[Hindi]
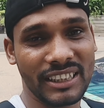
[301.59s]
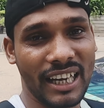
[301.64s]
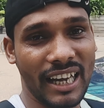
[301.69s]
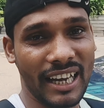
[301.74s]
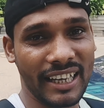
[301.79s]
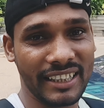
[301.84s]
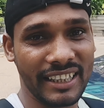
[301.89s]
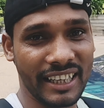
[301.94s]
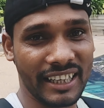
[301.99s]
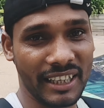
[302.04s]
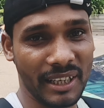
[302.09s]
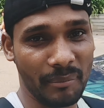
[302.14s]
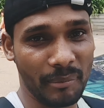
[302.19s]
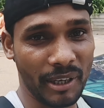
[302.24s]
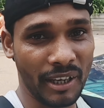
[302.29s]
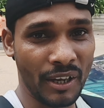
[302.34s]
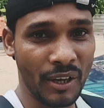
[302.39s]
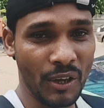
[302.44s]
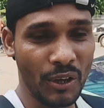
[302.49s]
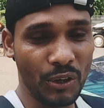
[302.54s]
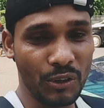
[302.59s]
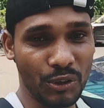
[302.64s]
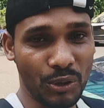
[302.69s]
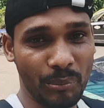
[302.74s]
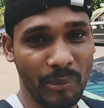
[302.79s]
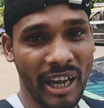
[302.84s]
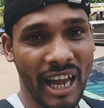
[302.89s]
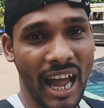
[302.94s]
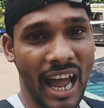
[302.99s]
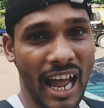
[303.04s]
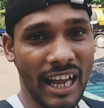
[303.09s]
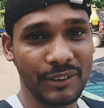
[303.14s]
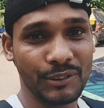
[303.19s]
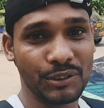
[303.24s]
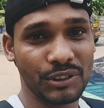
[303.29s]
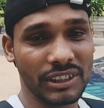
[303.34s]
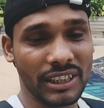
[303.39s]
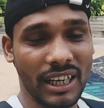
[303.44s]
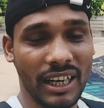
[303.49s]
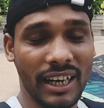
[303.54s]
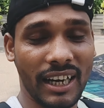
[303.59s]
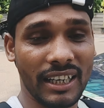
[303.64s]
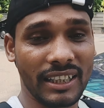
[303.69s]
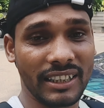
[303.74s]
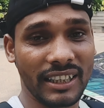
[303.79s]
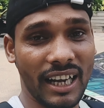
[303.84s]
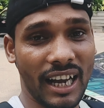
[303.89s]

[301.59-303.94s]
मजा आया देखने में तो मैं आज उसी का घर